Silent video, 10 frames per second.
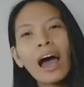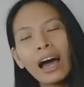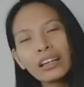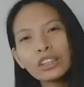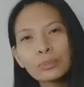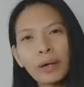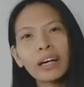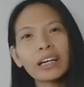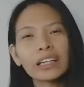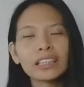Halos
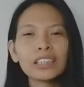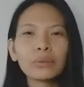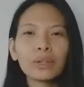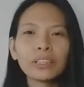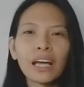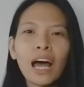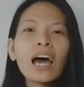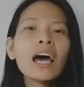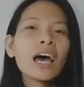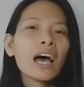pangkaraniwan
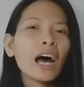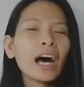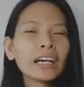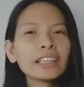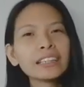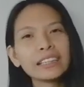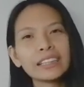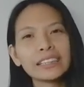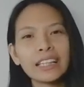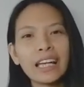na ang hindi
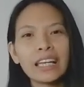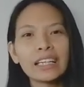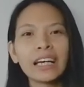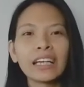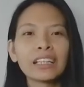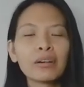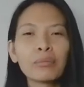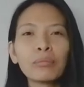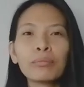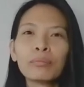naglalagay
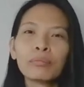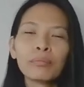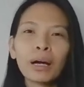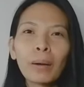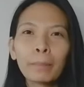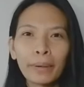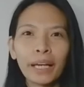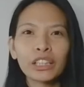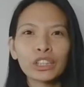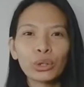ng mga
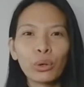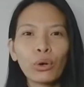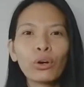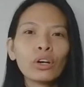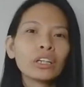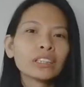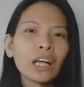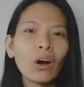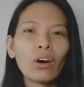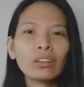presyo
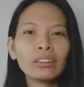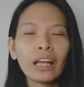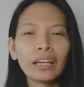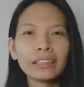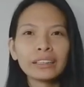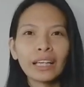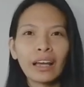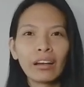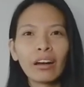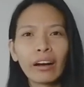sa online
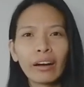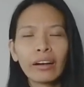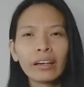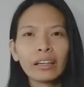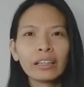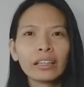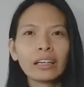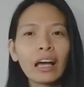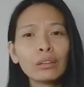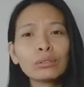seller
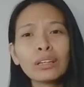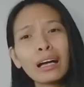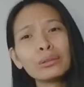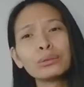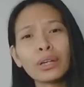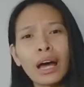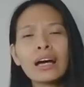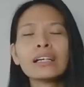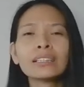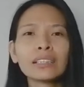lalong-lalo na
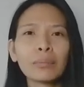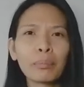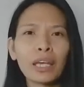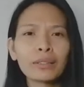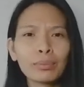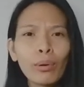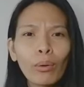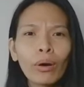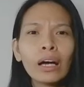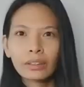sa Facebook.